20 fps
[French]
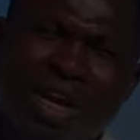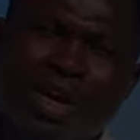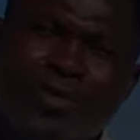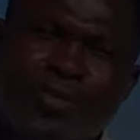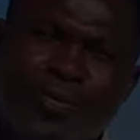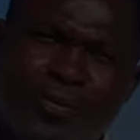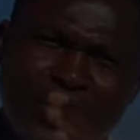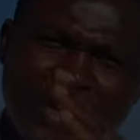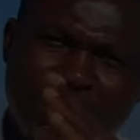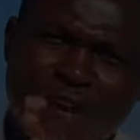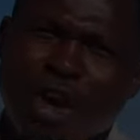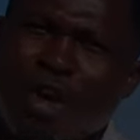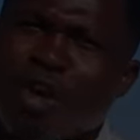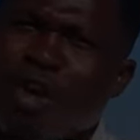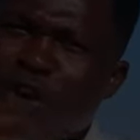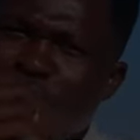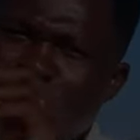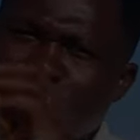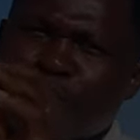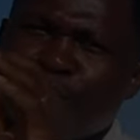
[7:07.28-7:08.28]
Fear
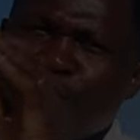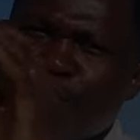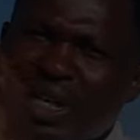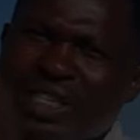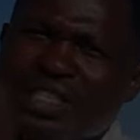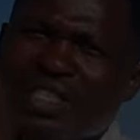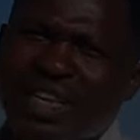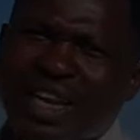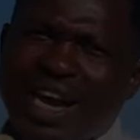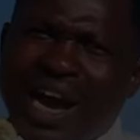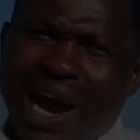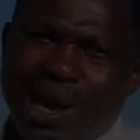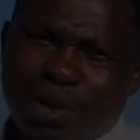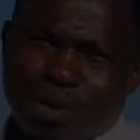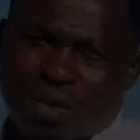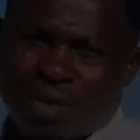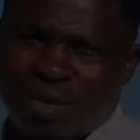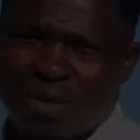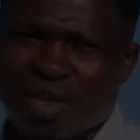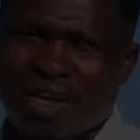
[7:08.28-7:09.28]
of missing
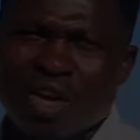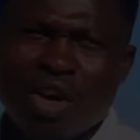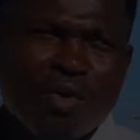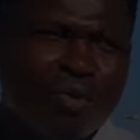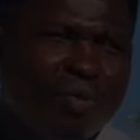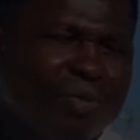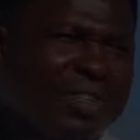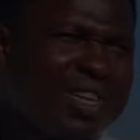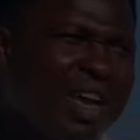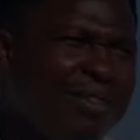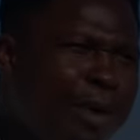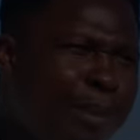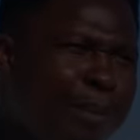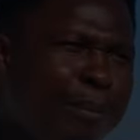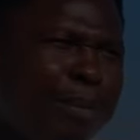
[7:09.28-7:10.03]
out. Vous avez